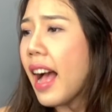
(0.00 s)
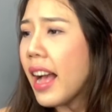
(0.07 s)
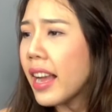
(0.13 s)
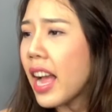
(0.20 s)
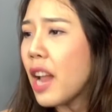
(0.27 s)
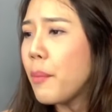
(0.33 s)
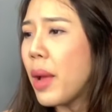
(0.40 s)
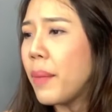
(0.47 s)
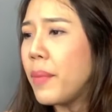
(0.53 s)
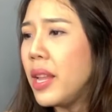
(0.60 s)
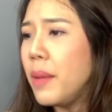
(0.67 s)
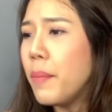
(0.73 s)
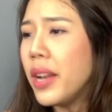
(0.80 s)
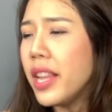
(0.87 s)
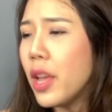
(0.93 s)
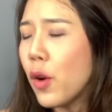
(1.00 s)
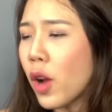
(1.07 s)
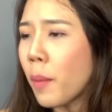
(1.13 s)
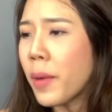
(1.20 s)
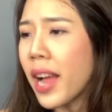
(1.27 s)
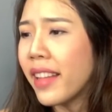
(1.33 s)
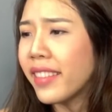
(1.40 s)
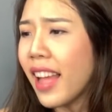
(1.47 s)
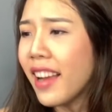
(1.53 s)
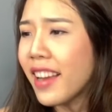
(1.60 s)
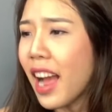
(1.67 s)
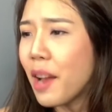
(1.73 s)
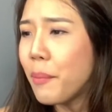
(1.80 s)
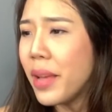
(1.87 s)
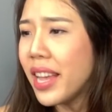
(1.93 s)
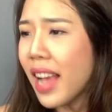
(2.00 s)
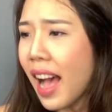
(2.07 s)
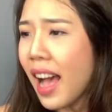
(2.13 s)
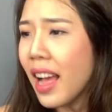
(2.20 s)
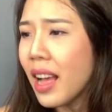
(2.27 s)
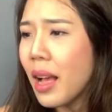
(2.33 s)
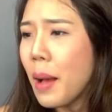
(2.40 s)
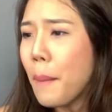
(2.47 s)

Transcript: อาการแบบนี้มันเกี่ยวกับการตั้งครรภ์ไหมคะ